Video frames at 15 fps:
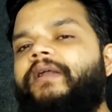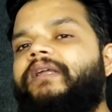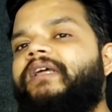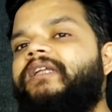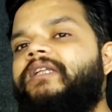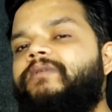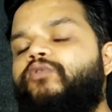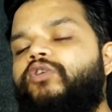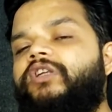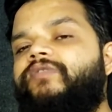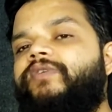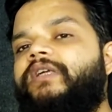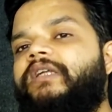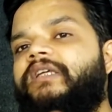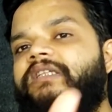पर के जी
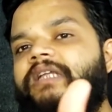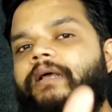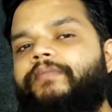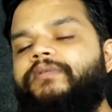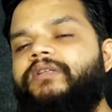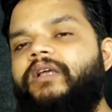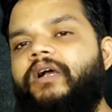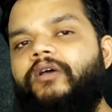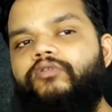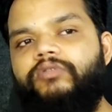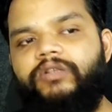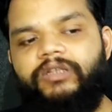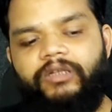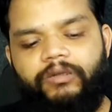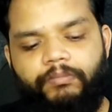बॉडी वेट के हिसाब से अगर
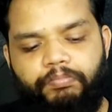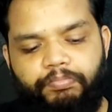उसकी